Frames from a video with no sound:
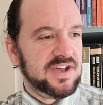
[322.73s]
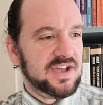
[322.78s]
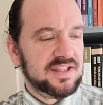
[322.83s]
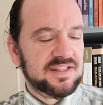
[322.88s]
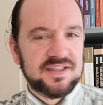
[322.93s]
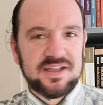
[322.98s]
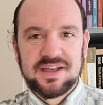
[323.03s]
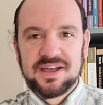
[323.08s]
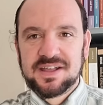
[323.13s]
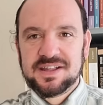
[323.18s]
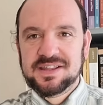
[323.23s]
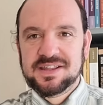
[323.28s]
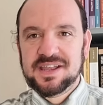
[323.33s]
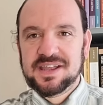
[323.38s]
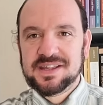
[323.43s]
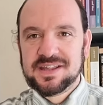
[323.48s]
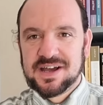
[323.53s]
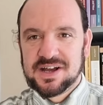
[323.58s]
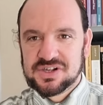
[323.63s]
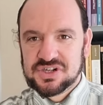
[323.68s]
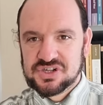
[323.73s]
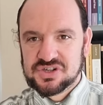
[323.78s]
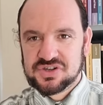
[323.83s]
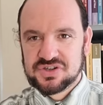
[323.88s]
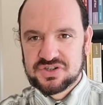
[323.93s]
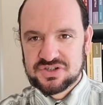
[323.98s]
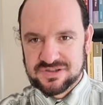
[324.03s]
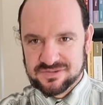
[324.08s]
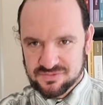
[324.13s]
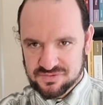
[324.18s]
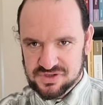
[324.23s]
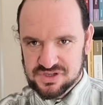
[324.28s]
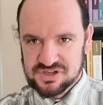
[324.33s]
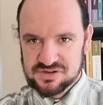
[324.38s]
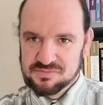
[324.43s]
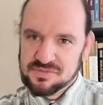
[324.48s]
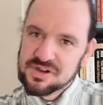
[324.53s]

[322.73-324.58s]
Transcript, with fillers: это не наш случай.